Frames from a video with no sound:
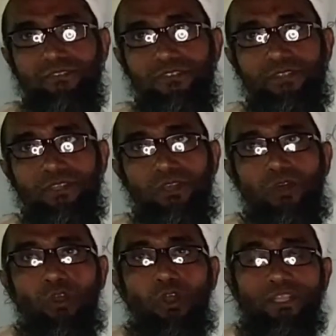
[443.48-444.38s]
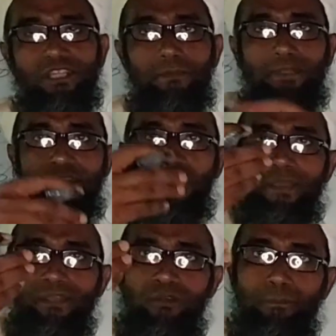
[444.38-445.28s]
টেন্স অতএব এটা
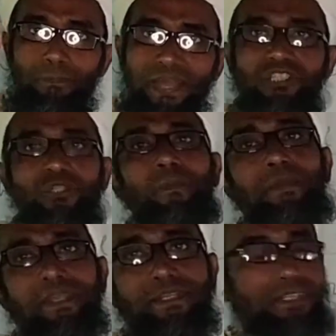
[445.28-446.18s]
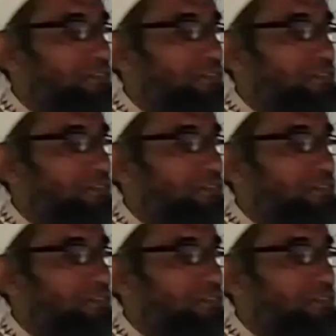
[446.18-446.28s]
হবে এখন পাস্ট পারফেক্ট